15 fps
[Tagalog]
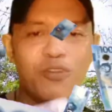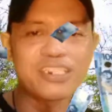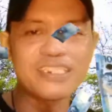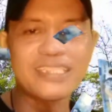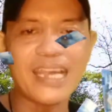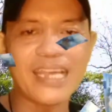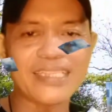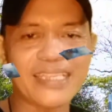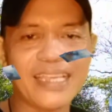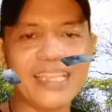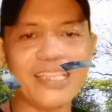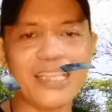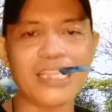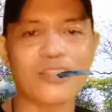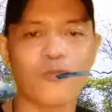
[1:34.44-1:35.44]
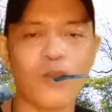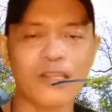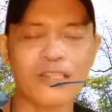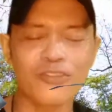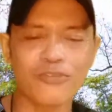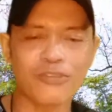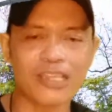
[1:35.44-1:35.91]
natin at huwag
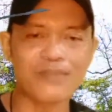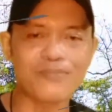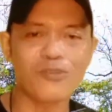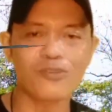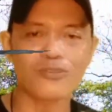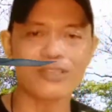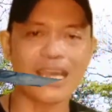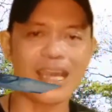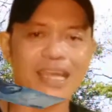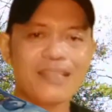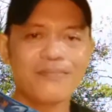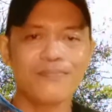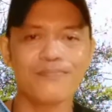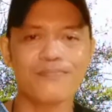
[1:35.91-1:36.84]
niyong kalimutan